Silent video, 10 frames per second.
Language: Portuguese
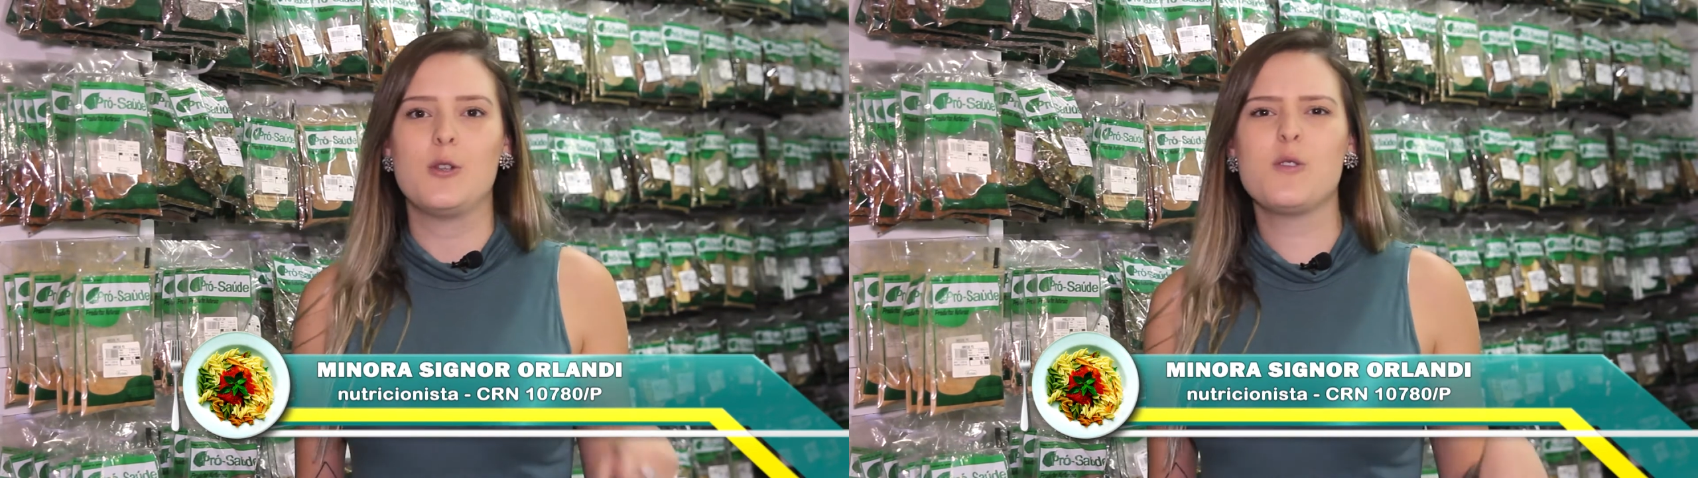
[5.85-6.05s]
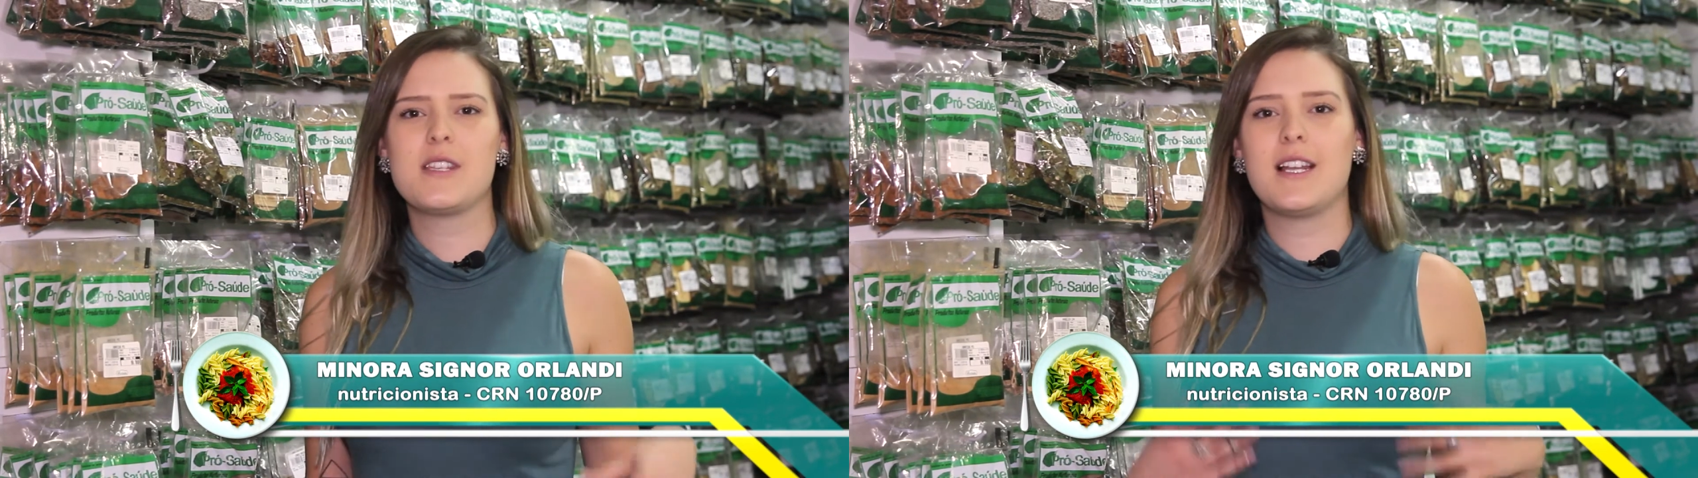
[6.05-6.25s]

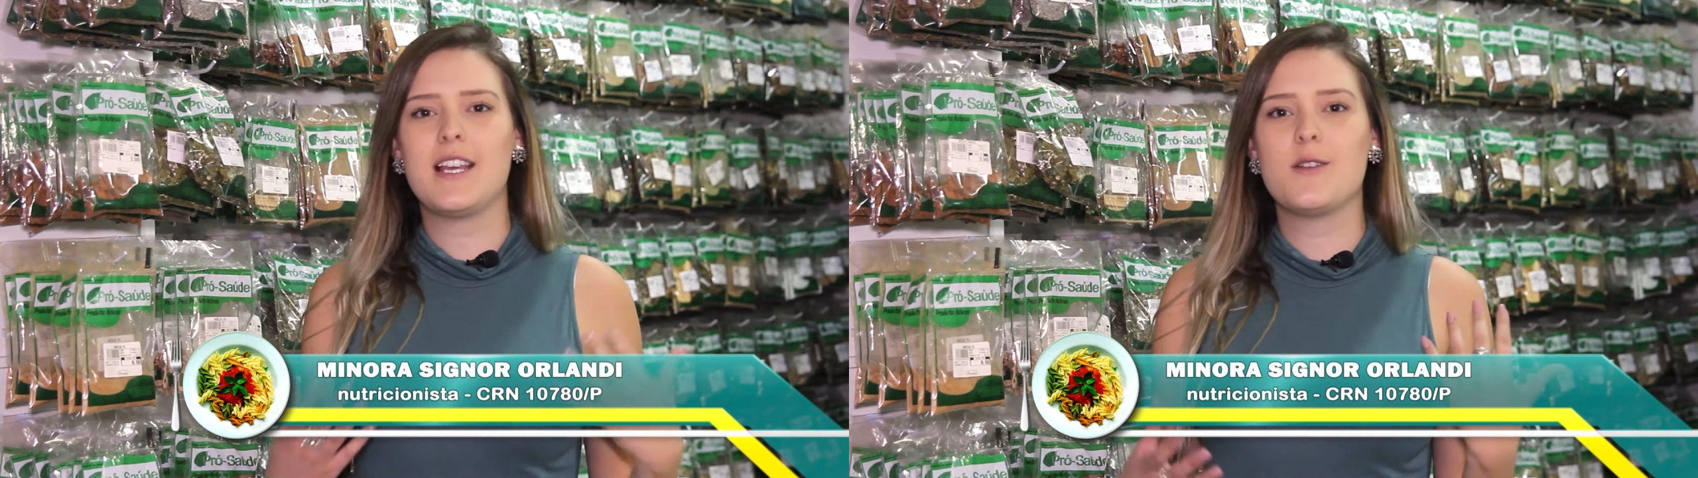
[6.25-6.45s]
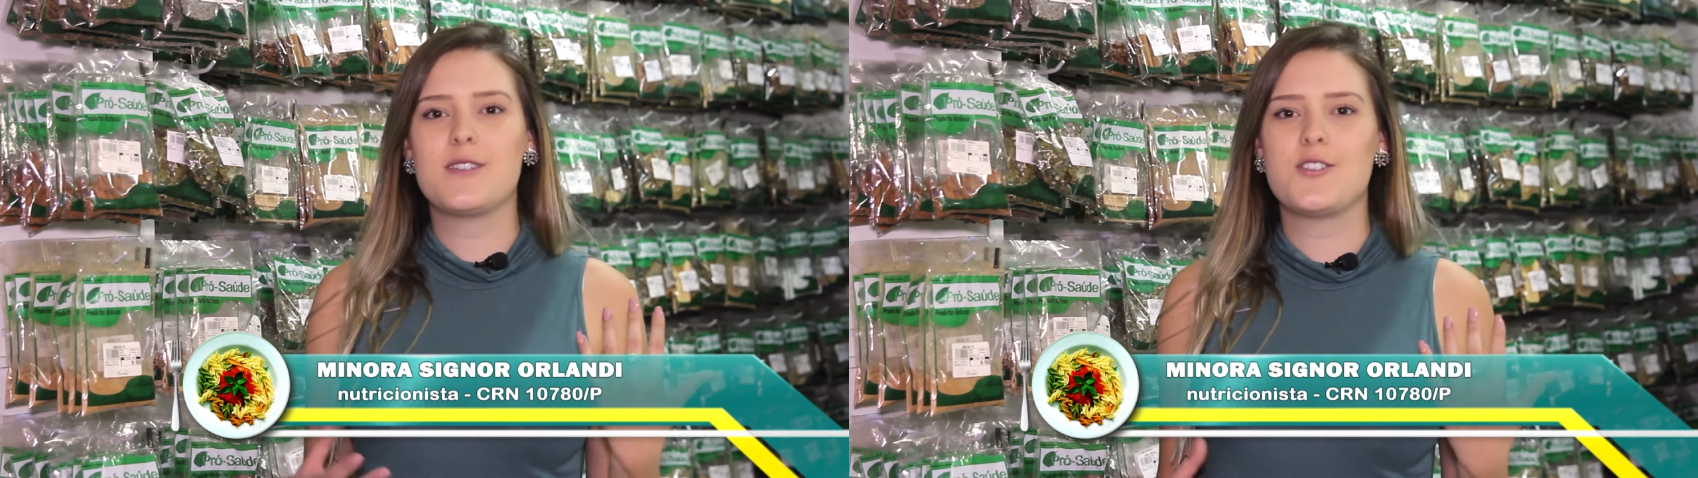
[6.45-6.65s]
Nos
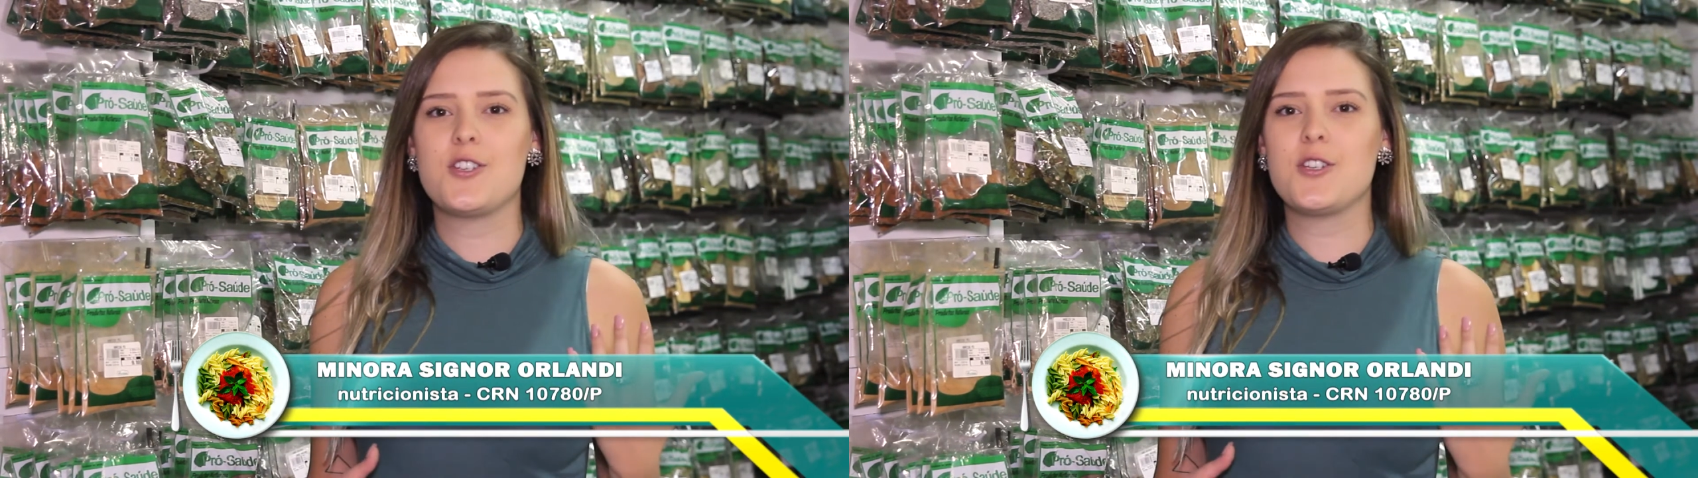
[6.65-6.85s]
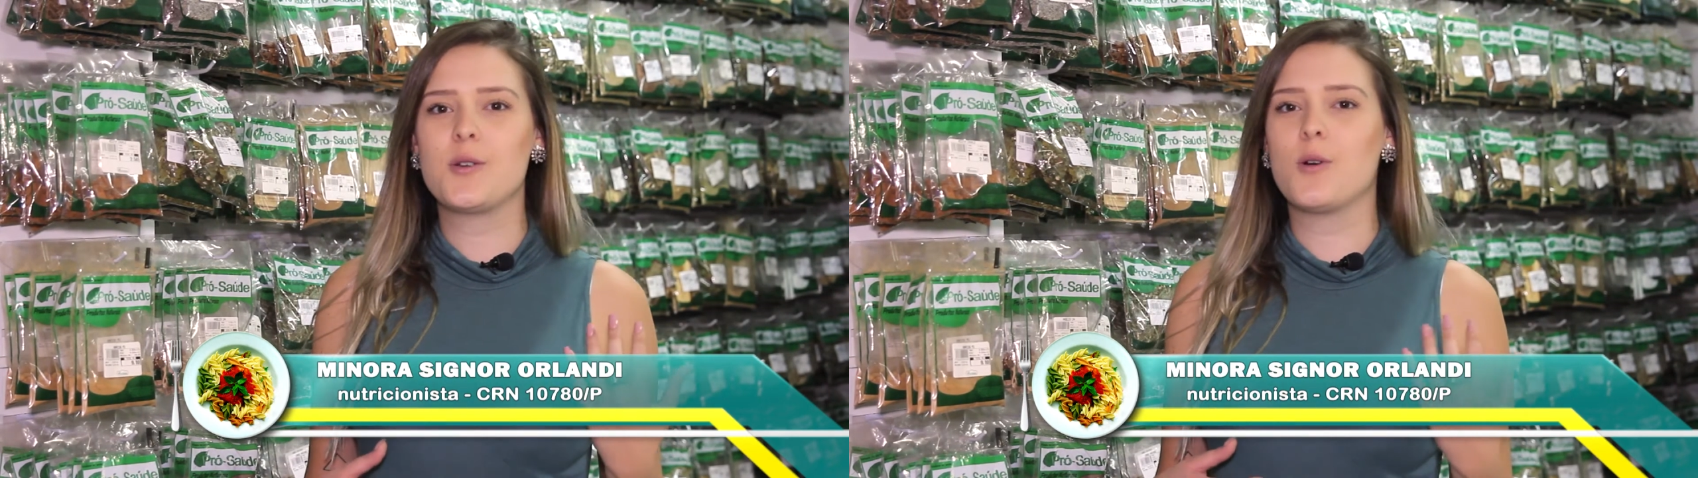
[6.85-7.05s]
celeiros a
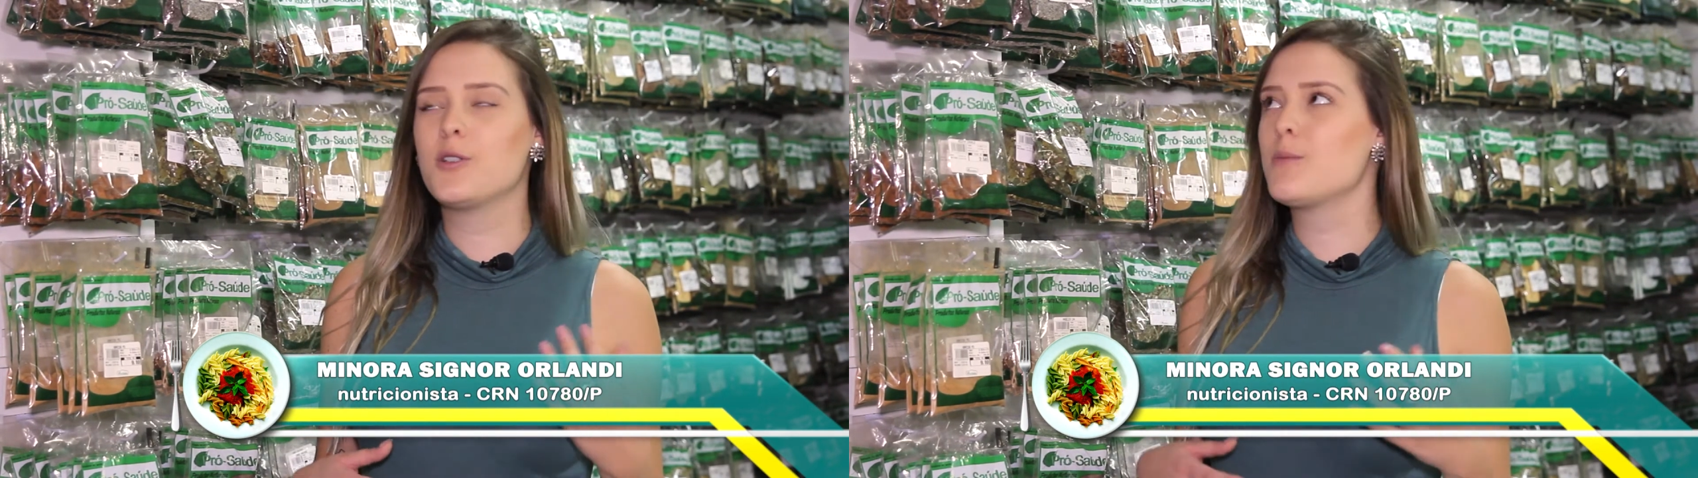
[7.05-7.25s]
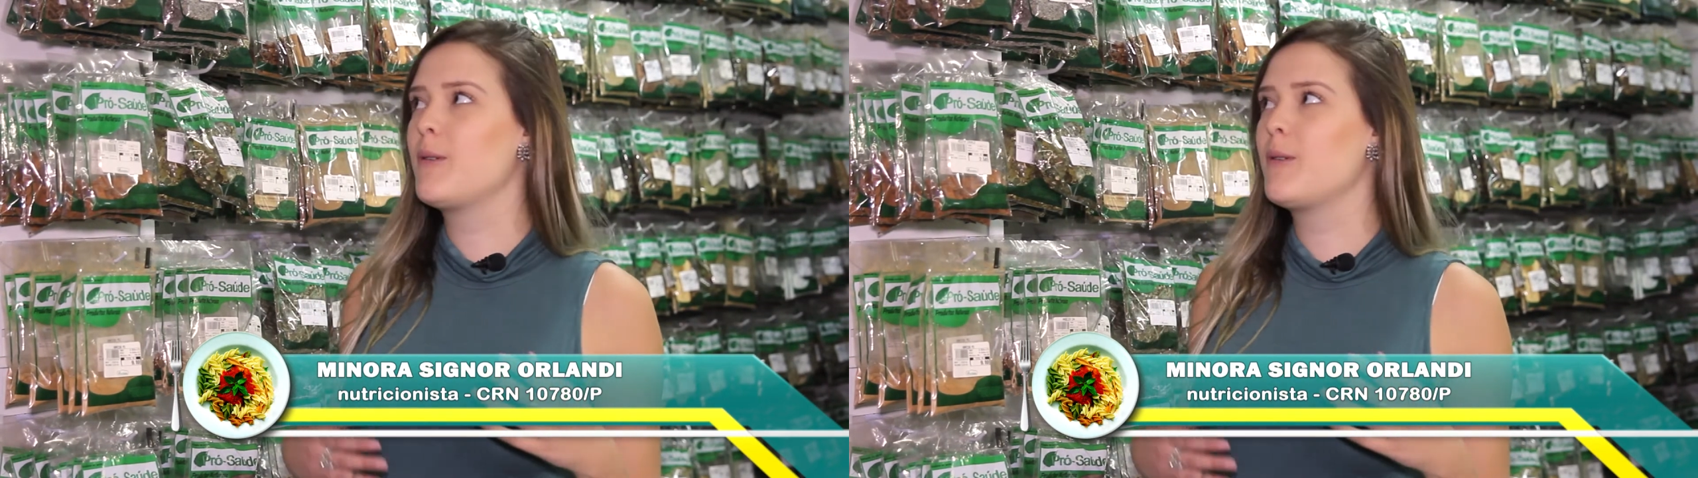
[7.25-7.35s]
gente encontra